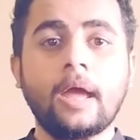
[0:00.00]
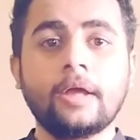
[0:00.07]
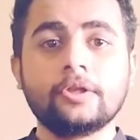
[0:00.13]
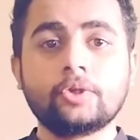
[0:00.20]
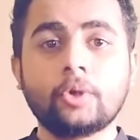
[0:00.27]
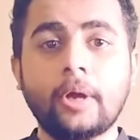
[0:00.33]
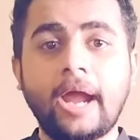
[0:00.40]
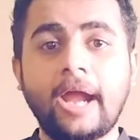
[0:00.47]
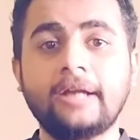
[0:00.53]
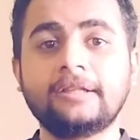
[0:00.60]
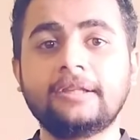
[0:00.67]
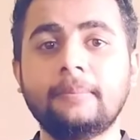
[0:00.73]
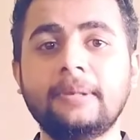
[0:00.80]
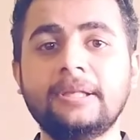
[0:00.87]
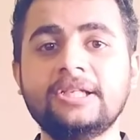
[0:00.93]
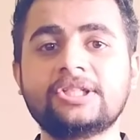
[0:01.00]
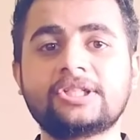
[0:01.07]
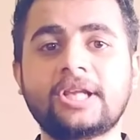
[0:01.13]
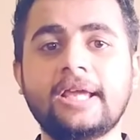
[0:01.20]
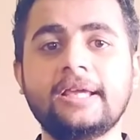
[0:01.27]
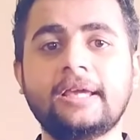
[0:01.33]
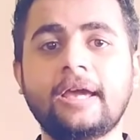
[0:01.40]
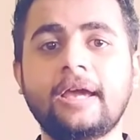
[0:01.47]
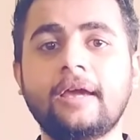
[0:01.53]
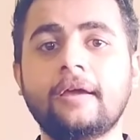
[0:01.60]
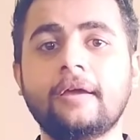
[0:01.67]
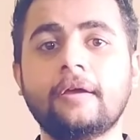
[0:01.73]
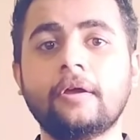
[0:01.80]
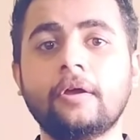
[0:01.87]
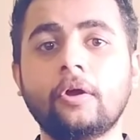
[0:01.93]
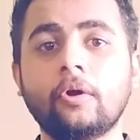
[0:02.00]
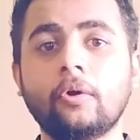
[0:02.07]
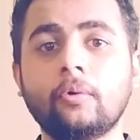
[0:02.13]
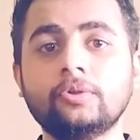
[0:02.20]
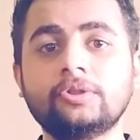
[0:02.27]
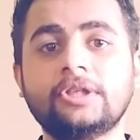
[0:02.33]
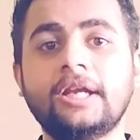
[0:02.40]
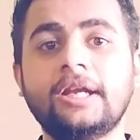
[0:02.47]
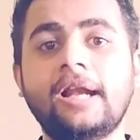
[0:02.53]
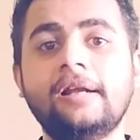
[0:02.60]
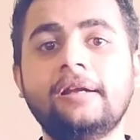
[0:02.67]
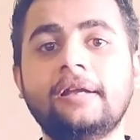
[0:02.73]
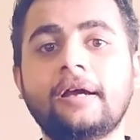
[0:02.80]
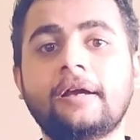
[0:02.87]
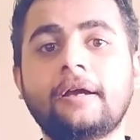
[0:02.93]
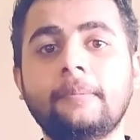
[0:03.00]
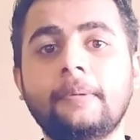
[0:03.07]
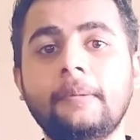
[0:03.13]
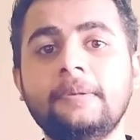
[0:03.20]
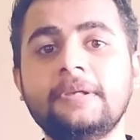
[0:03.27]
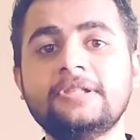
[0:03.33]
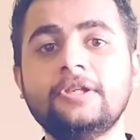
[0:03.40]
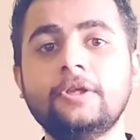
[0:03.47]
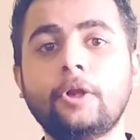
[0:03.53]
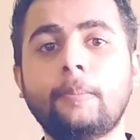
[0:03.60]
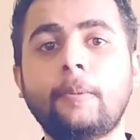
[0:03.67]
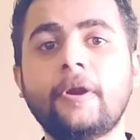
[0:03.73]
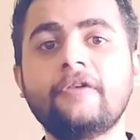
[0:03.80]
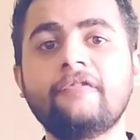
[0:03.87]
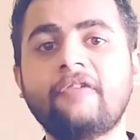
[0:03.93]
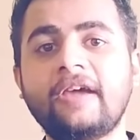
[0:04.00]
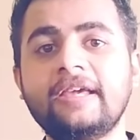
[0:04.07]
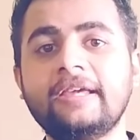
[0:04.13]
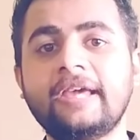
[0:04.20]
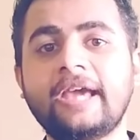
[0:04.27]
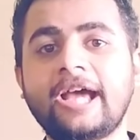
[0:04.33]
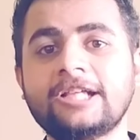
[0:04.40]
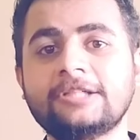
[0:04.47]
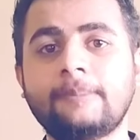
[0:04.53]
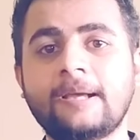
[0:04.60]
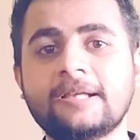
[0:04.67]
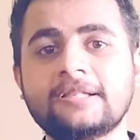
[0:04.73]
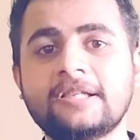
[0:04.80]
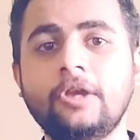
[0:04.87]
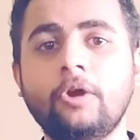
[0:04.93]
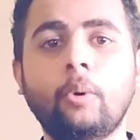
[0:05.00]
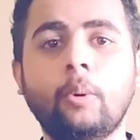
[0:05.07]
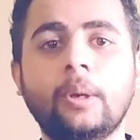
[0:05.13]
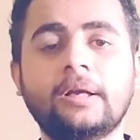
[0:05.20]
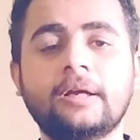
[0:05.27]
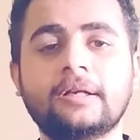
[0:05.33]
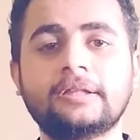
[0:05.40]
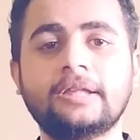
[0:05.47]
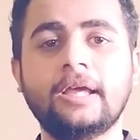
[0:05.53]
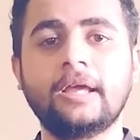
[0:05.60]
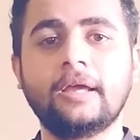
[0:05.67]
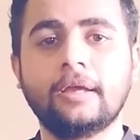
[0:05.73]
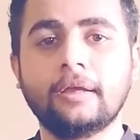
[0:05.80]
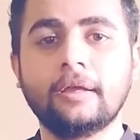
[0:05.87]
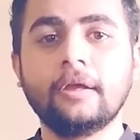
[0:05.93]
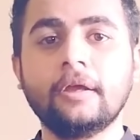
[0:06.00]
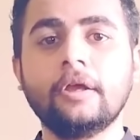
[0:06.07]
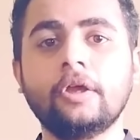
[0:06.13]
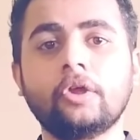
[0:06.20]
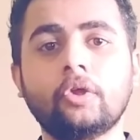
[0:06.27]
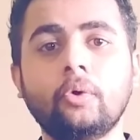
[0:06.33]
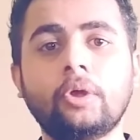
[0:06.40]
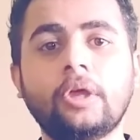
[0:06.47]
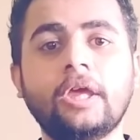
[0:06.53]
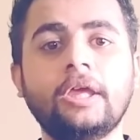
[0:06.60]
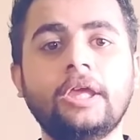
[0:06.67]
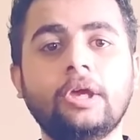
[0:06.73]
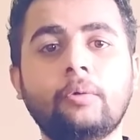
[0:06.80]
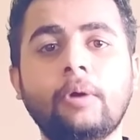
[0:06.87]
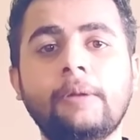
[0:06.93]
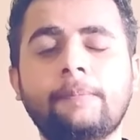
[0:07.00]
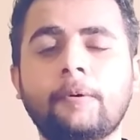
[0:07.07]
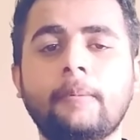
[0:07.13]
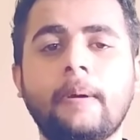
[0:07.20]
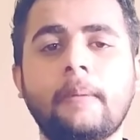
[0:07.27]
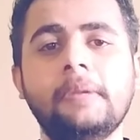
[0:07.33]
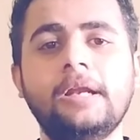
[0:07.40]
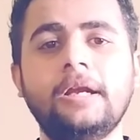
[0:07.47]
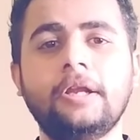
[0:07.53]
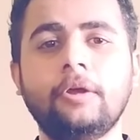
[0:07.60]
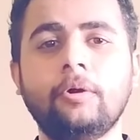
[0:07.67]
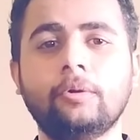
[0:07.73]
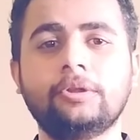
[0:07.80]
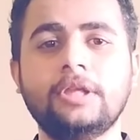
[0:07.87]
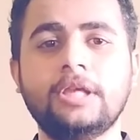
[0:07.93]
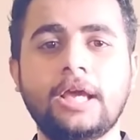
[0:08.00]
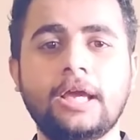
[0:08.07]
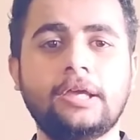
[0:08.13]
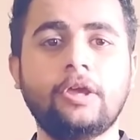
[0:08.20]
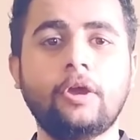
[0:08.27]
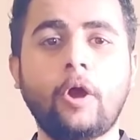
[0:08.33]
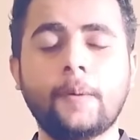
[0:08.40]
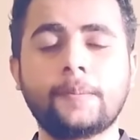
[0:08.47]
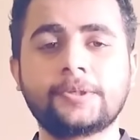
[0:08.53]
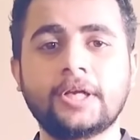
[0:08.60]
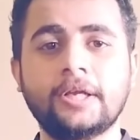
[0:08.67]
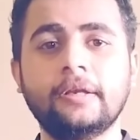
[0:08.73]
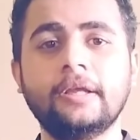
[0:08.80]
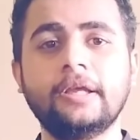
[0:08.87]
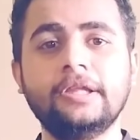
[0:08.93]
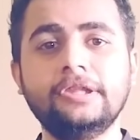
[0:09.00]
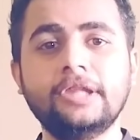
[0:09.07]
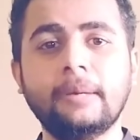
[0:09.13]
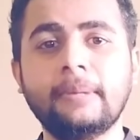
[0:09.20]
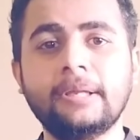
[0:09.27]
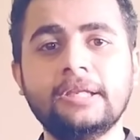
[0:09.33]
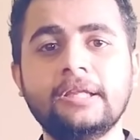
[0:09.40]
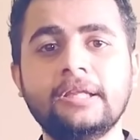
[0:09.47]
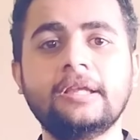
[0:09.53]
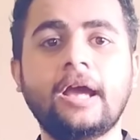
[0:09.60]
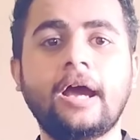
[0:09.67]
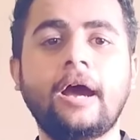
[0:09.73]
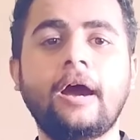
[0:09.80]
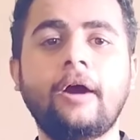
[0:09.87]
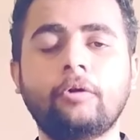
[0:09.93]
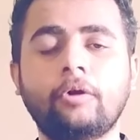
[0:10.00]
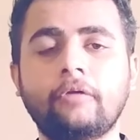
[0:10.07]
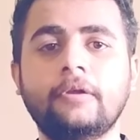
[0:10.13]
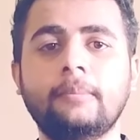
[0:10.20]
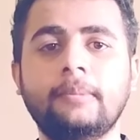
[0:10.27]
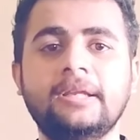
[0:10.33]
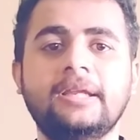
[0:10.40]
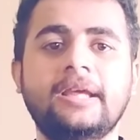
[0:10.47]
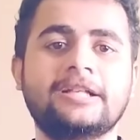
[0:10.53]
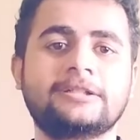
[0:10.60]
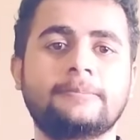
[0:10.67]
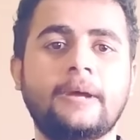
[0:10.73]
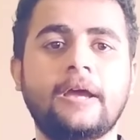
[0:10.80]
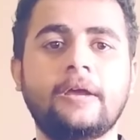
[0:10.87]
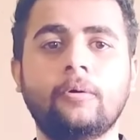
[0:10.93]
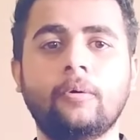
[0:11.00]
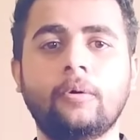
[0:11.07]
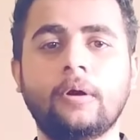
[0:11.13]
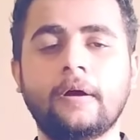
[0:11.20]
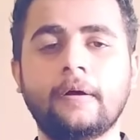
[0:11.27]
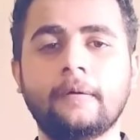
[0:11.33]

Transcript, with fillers: जो एट द मनी स्ट्राइक है उसके डेल्टा कभी भी 0.5 के आसपास ही होवर करते हैं क्योंकि इक्वल प्रोबेबिलिटी होती है कि ऑप्शन इन द मनी या आउट ऑफ द मनी एक्सपायर होगा